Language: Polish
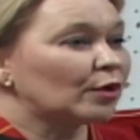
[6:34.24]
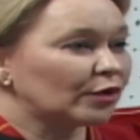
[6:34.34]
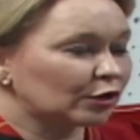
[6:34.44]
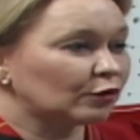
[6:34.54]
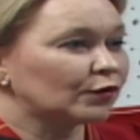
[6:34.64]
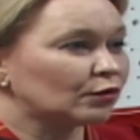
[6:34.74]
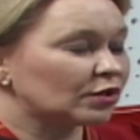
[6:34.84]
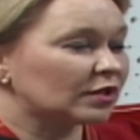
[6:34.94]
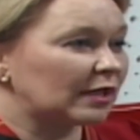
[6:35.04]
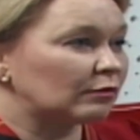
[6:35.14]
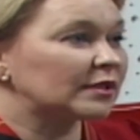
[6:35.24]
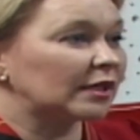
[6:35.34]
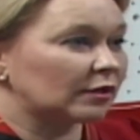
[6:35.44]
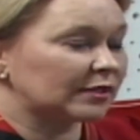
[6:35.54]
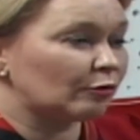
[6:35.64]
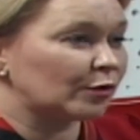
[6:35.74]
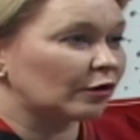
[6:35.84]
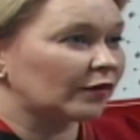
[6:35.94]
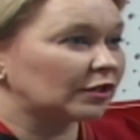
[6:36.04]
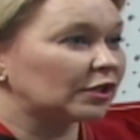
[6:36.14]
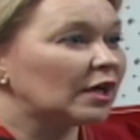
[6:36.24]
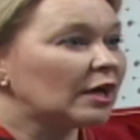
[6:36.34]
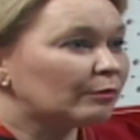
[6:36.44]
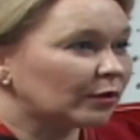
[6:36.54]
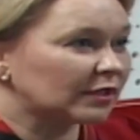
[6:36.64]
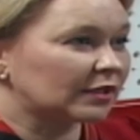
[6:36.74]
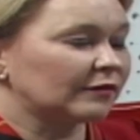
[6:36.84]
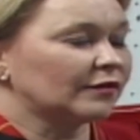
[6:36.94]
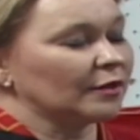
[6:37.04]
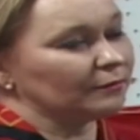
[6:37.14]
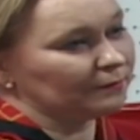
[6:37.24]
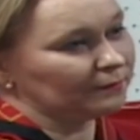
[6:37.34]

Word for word: projektów już zostało za zaopiniowanych mhm. pozytywnie.